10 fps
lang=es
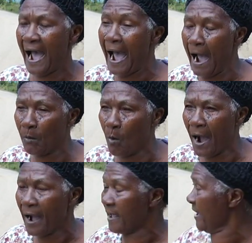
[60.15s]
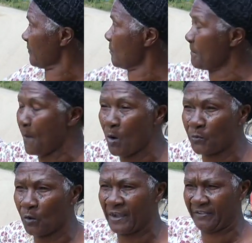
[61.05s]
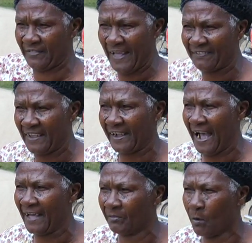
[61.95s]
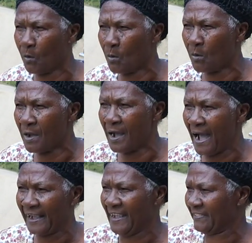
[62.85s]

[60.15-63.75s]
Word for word: agua, es un pozo que se está secando. Aquí